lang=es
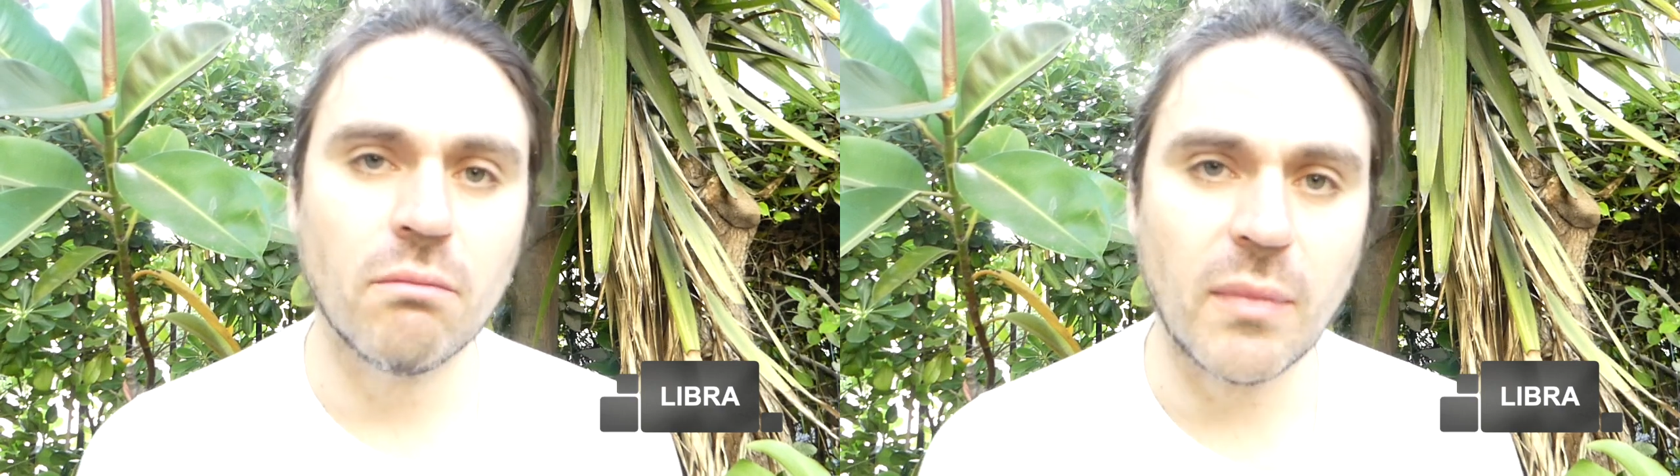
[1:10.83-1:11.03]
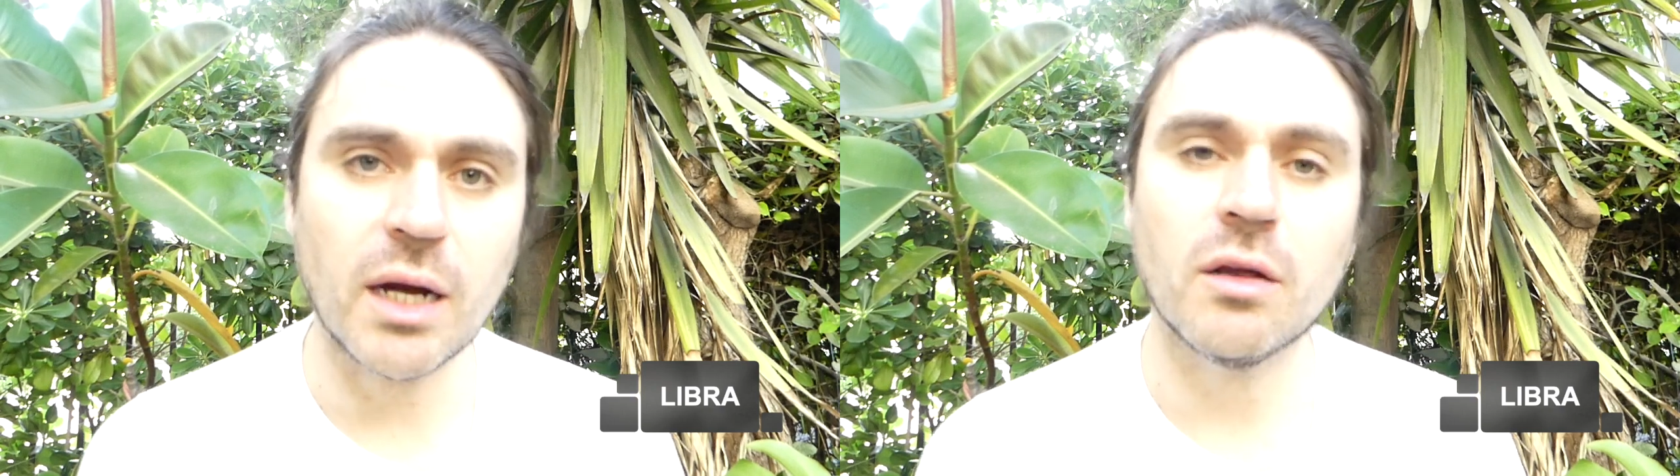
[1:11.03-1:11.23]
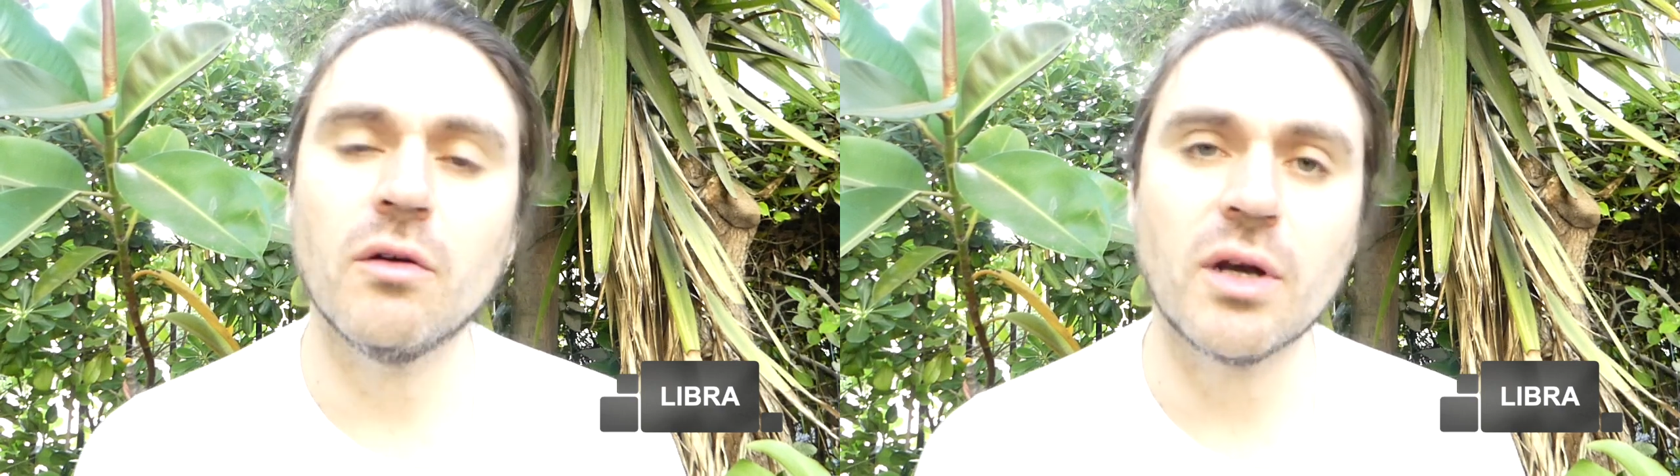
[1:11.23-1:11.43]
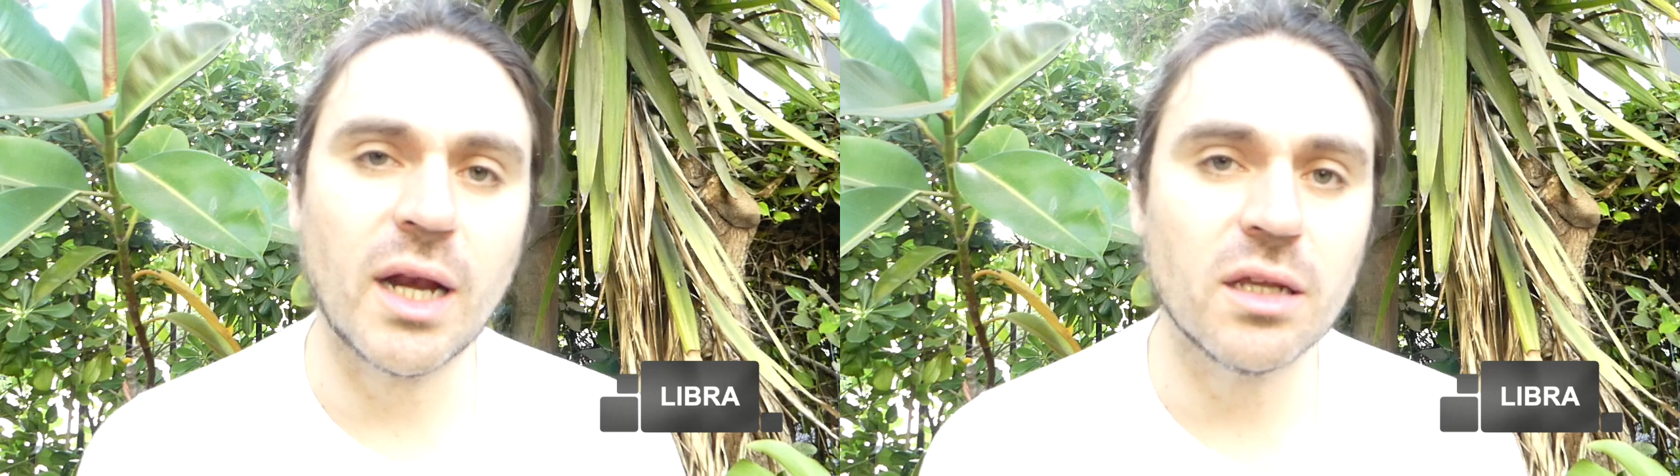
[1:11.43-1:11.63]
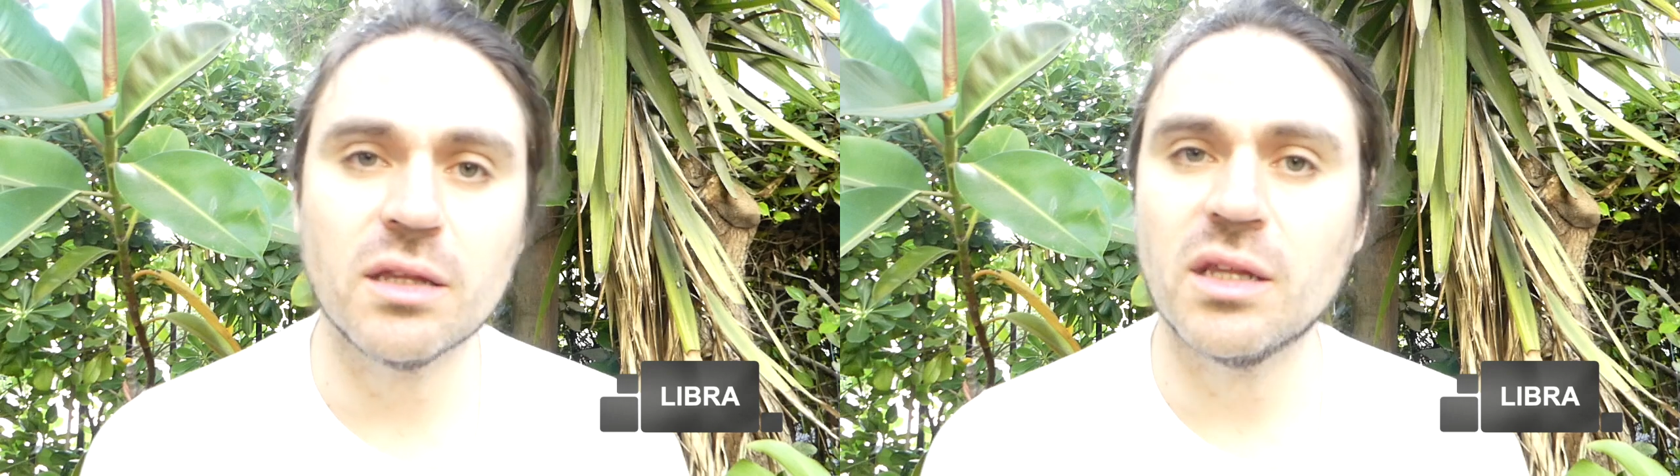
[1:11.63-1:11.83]
mal con
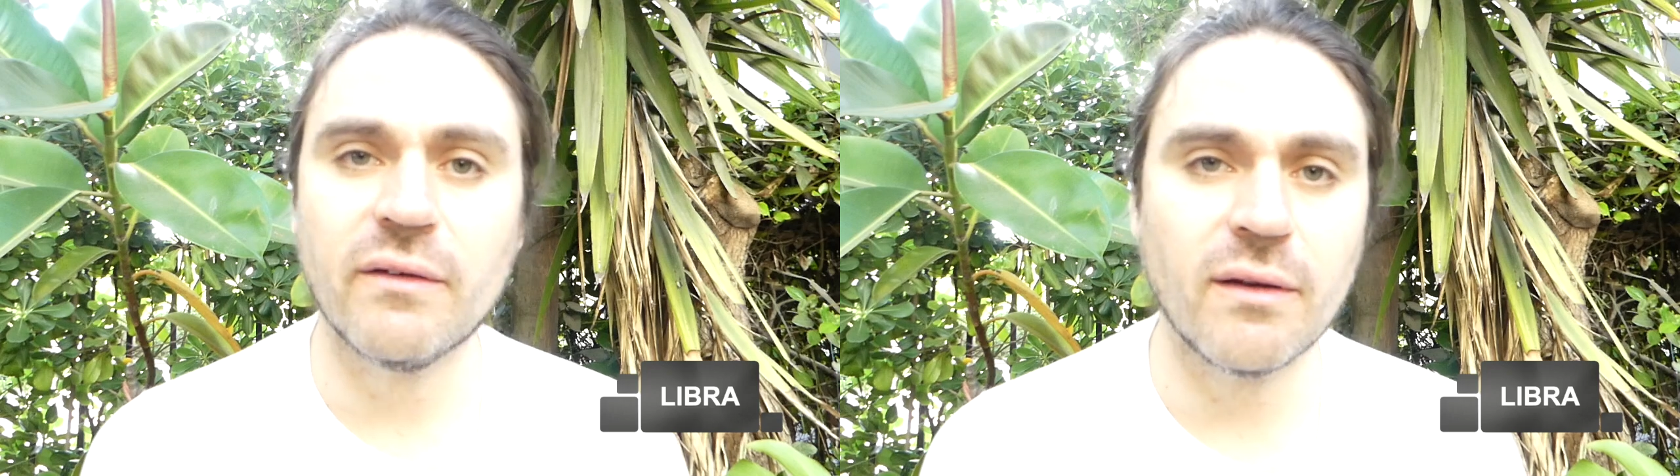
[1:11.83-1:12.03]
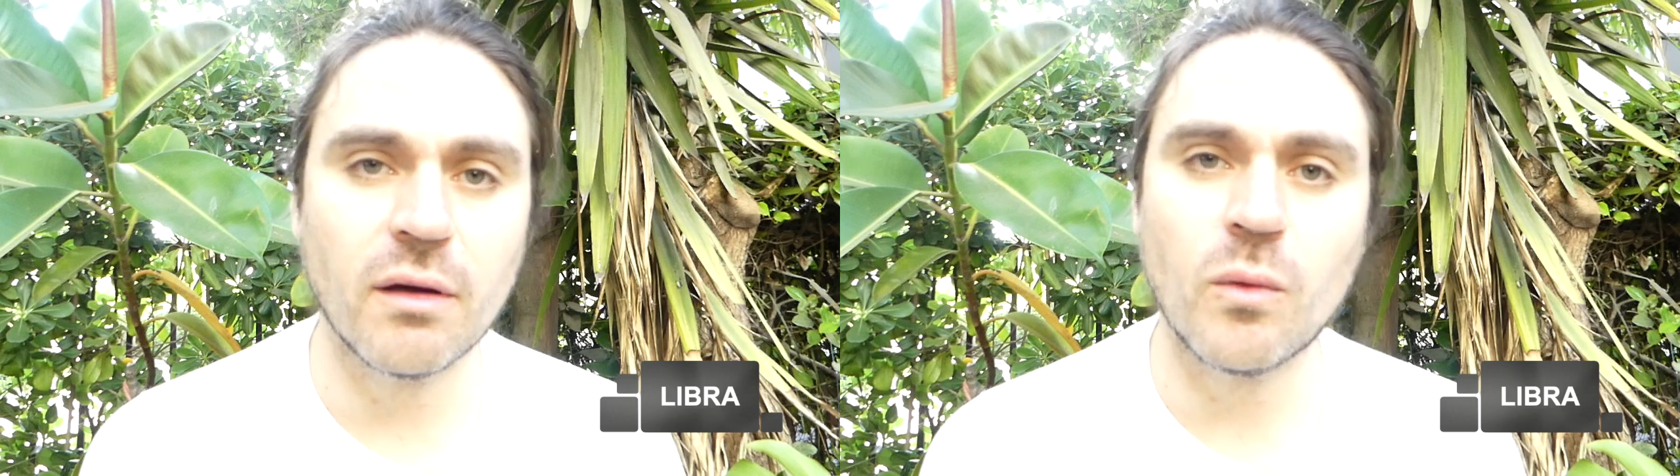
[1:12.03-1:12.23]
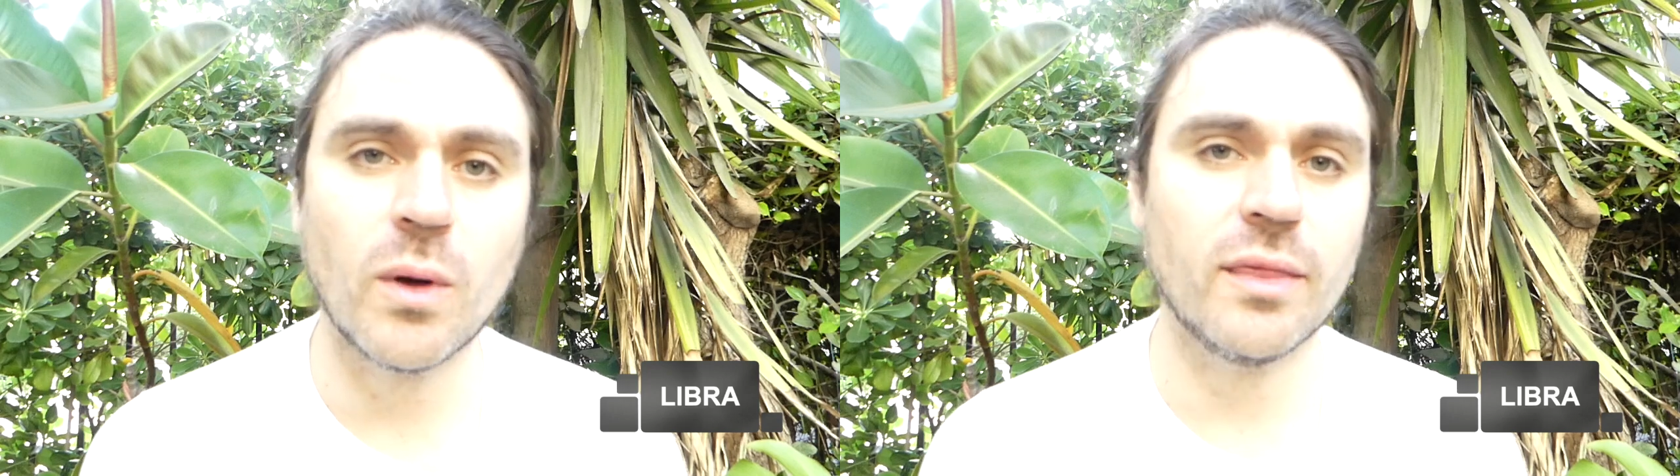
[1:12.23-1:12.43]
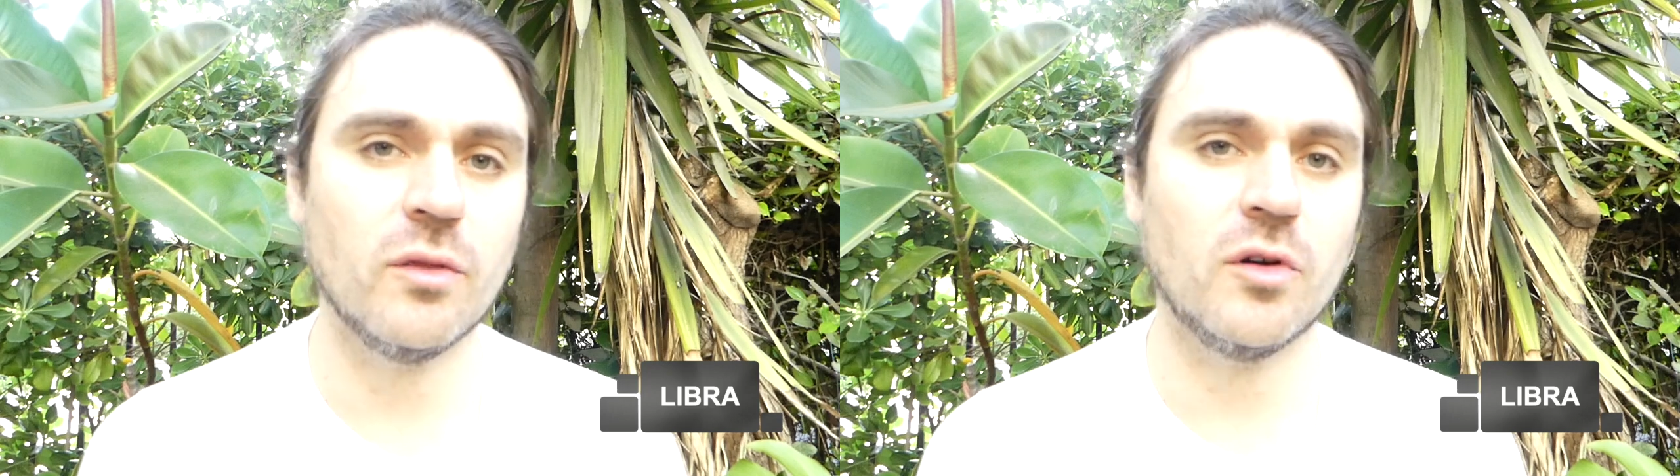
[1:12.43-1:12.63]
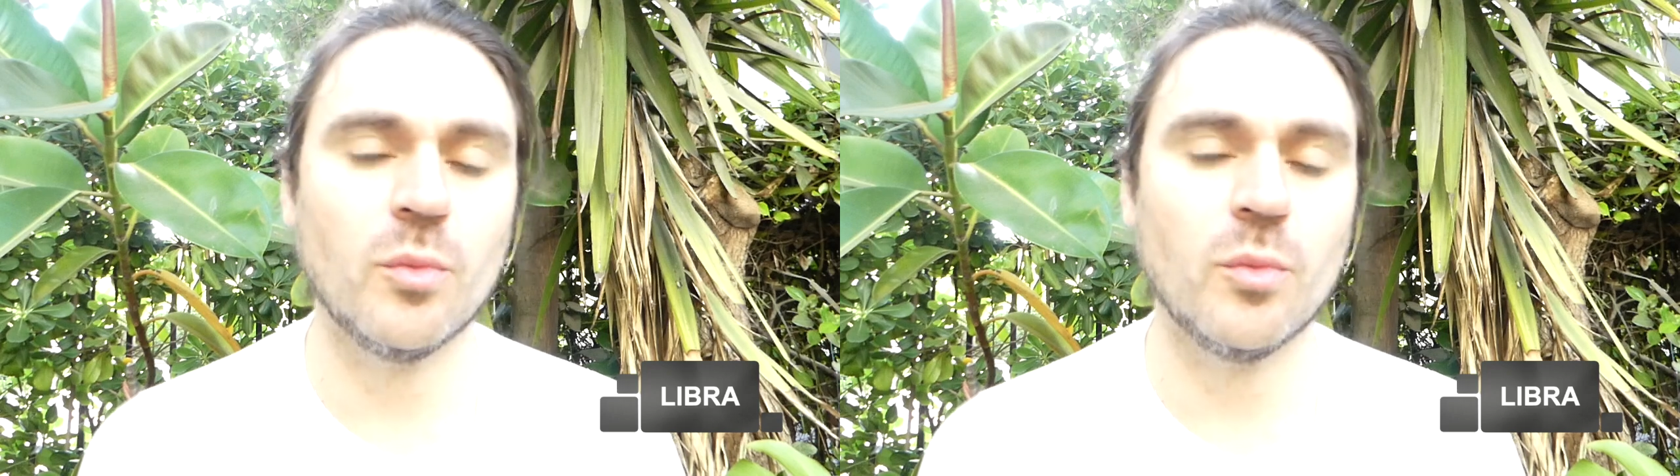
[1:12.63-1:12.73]
alguien de vez en cuando.